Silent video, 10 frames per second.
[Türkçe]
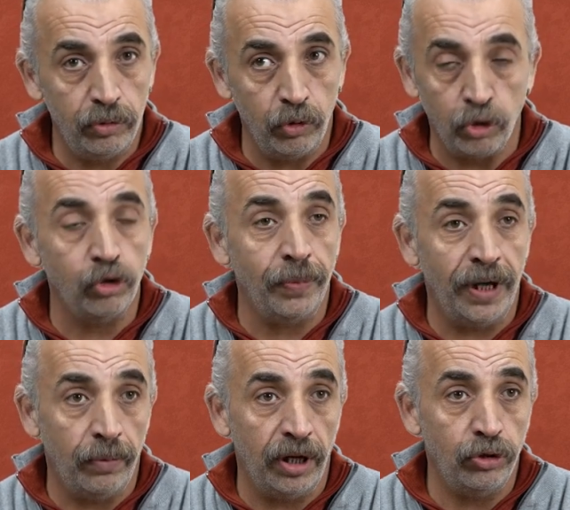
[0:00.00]

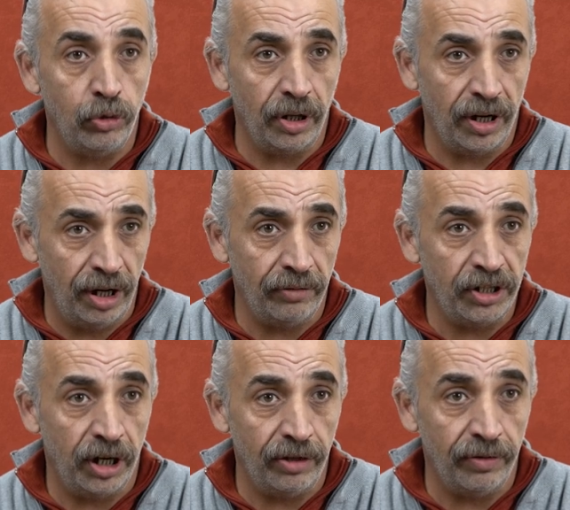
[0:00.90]
gözükmeye başlıyorlar.
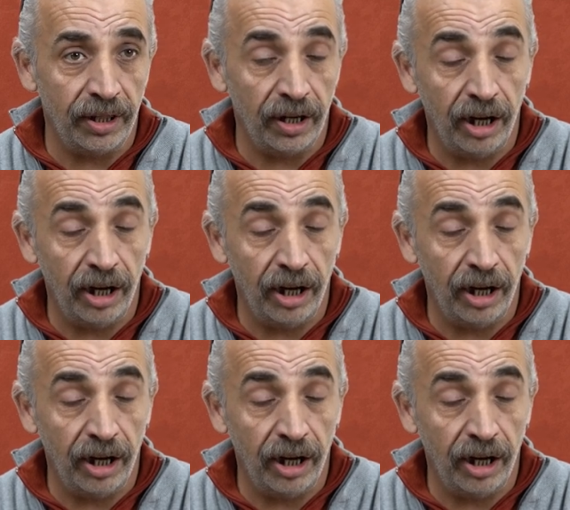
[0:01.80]
Avcı hayvanlar,